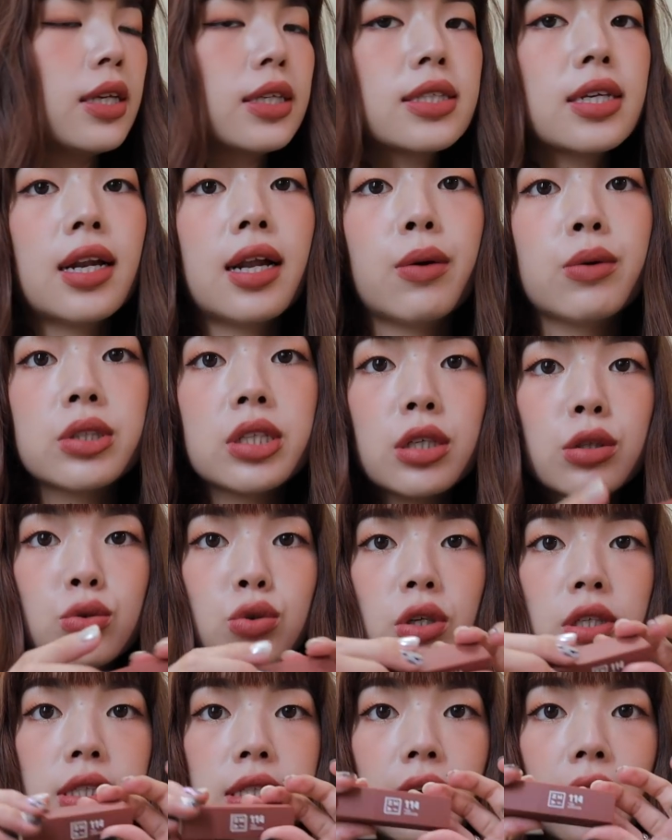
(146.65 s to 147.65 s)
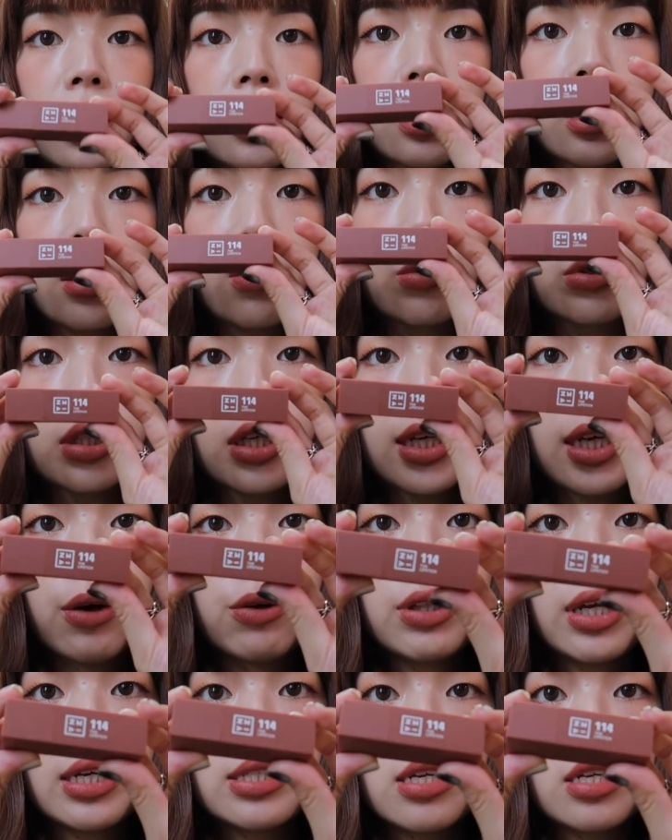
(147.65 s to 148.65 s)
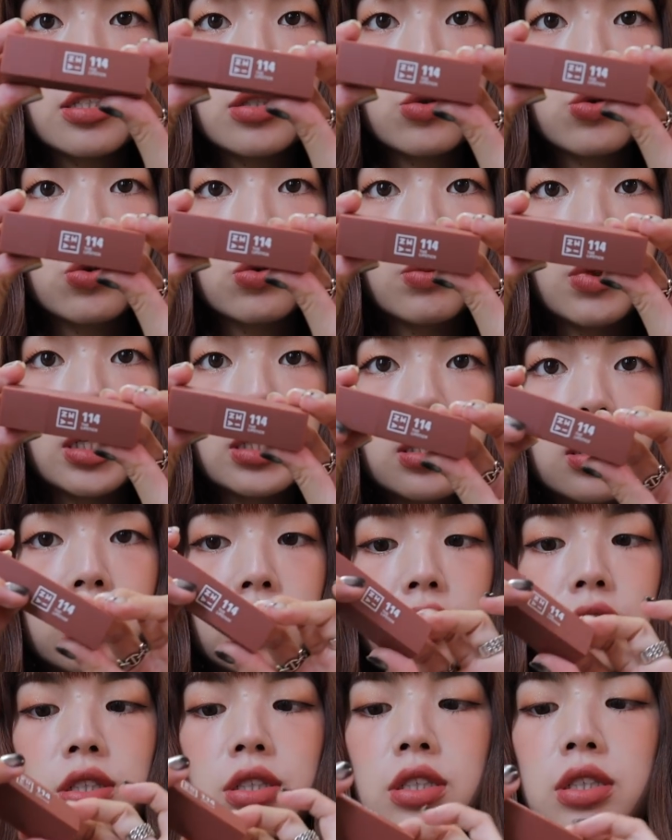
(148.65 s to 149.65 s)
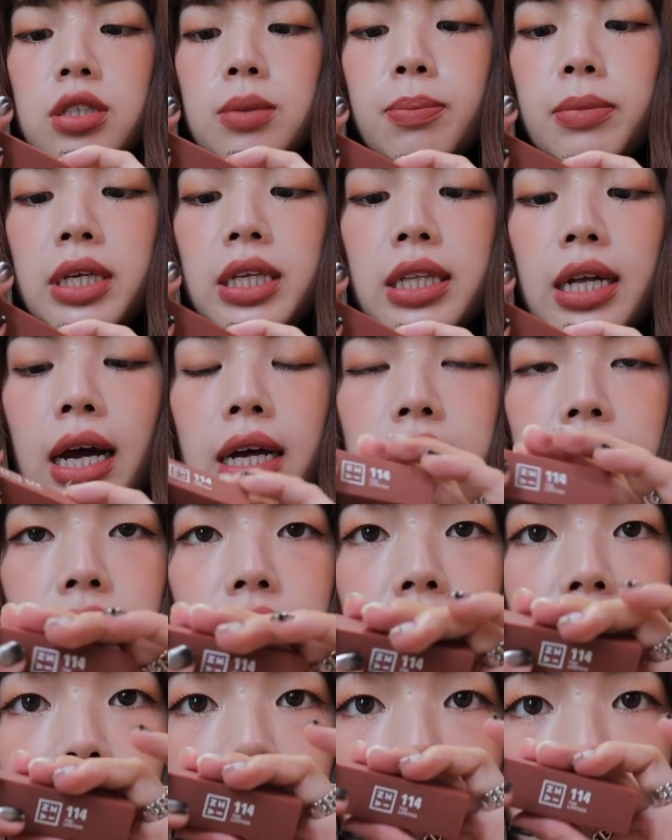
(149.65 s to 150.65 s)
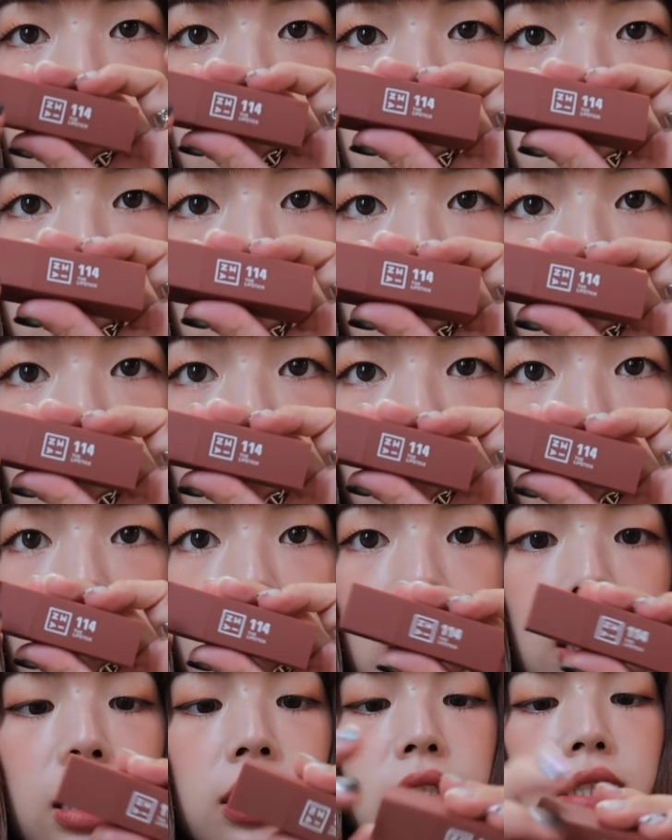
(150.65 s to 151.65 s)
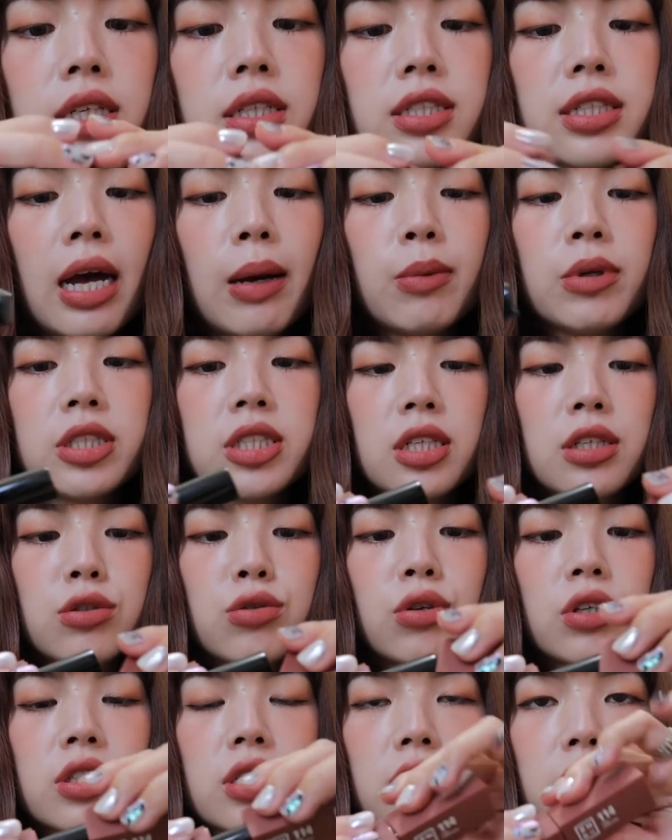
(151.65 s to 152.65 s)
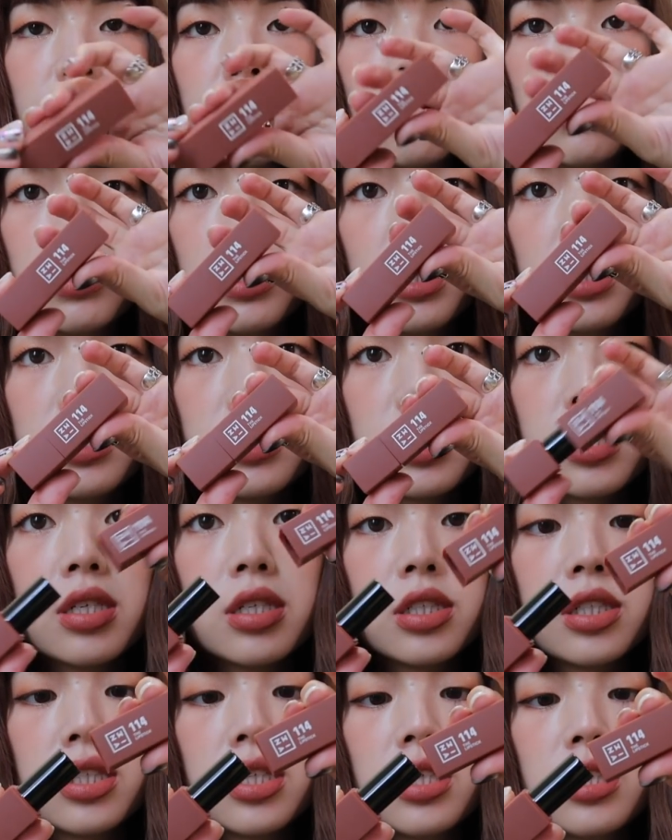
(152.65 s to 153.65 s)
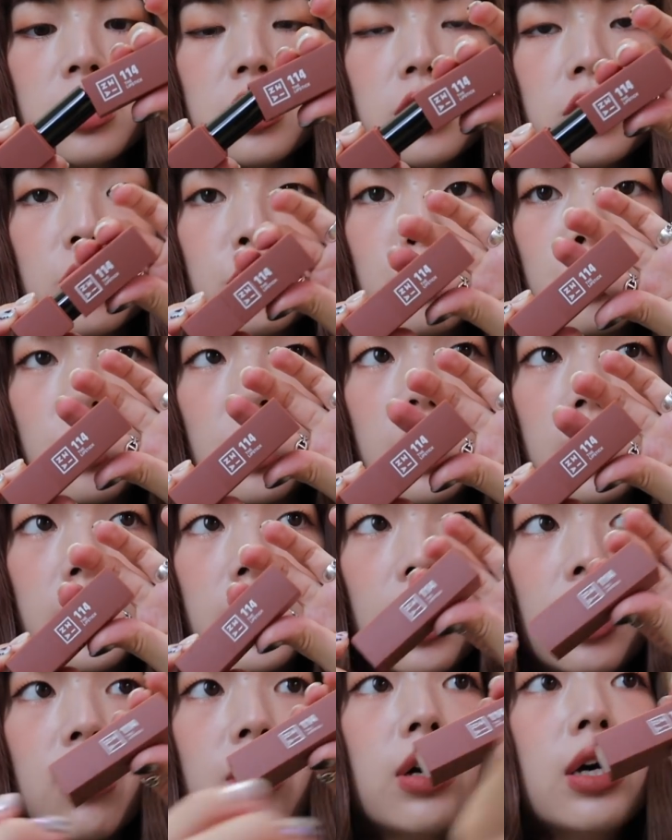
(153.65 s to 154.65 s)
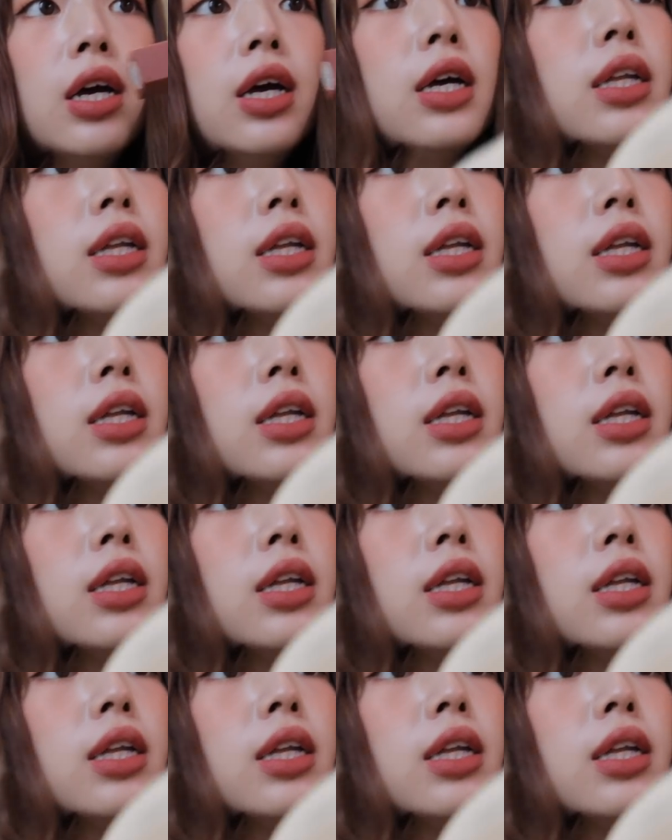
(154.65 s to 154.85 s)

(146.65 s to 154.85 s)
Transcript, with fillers: 那再来我今天的唇彩呢，我今天应该会带这一支出门，这支是 Mina 的一一四号，这个是他们新出的这种磁吸式的唇膏。